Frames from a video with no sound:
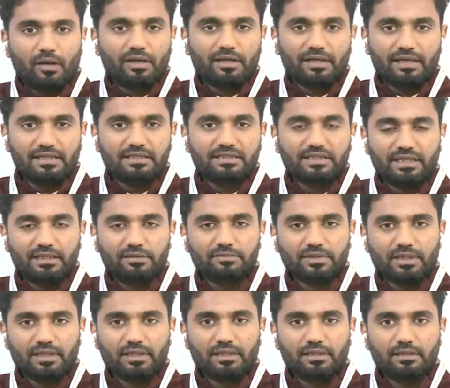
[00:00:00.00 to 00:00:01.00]
ఆర్గనైజ్ చేయడం
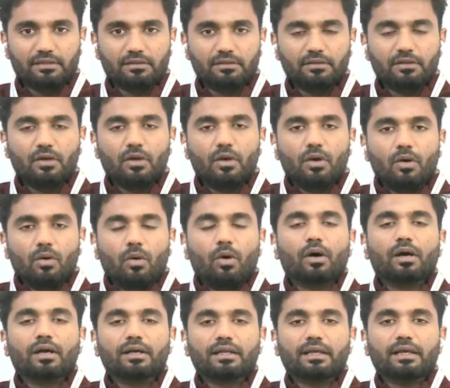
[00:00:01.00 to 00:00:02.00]
జరిగింది
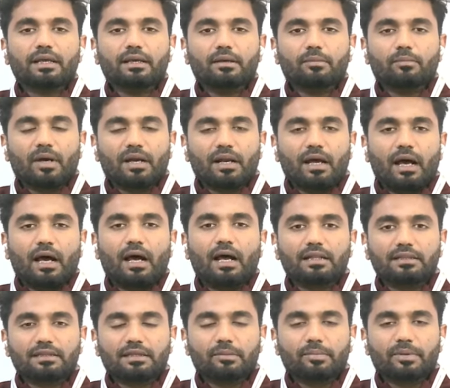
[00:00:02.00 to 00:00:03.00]
ఒకటి మన
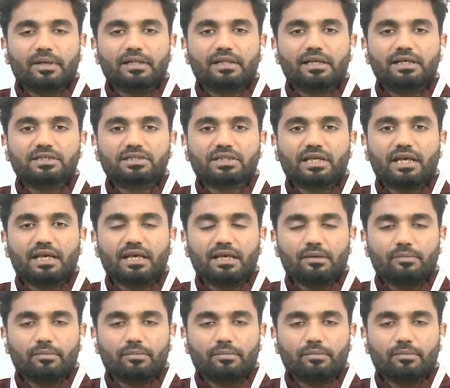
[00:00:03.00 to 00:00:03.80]
ఆంధ్రప్రదేశ్కి